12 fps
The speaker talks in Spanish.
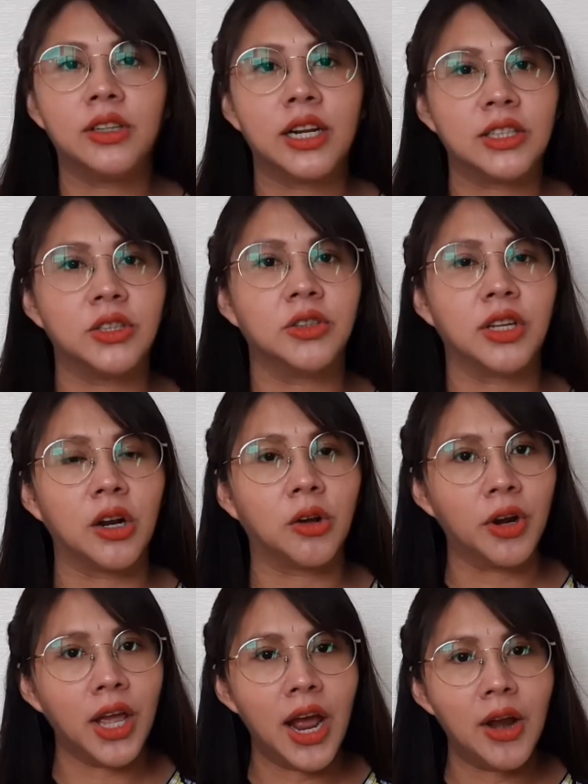tradicional
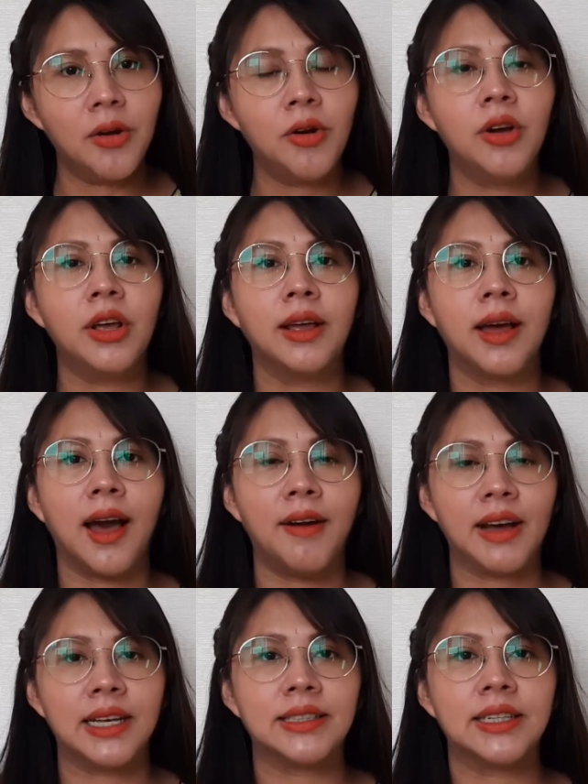coreano a
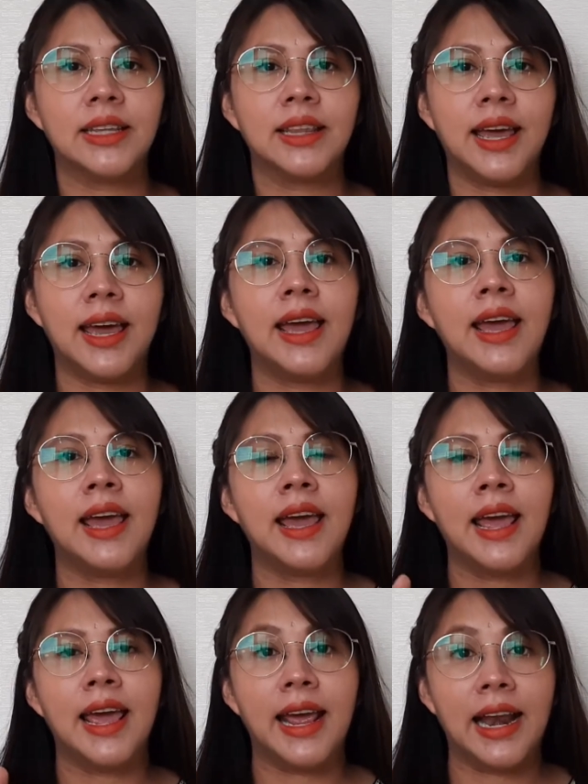base de
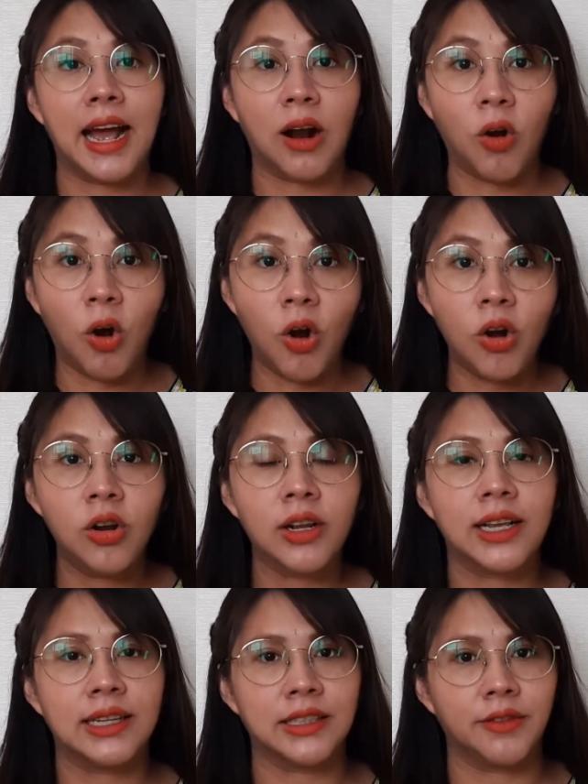el alcohol
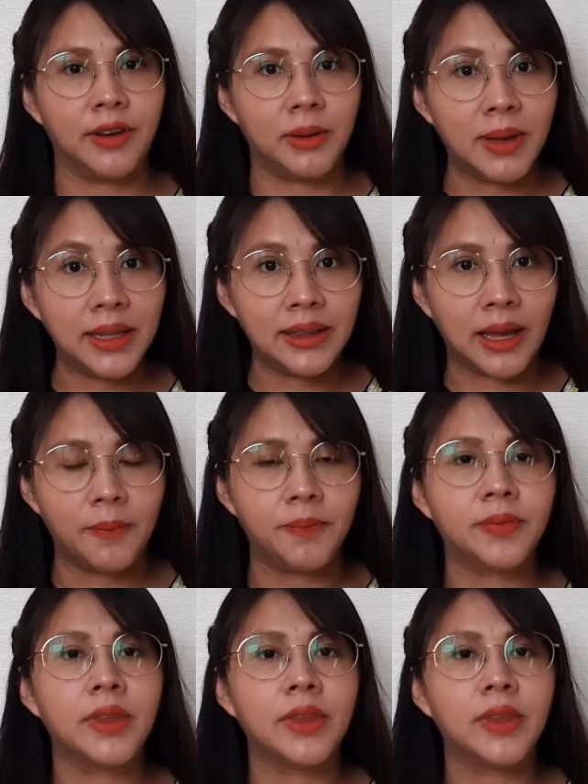que se fermenta.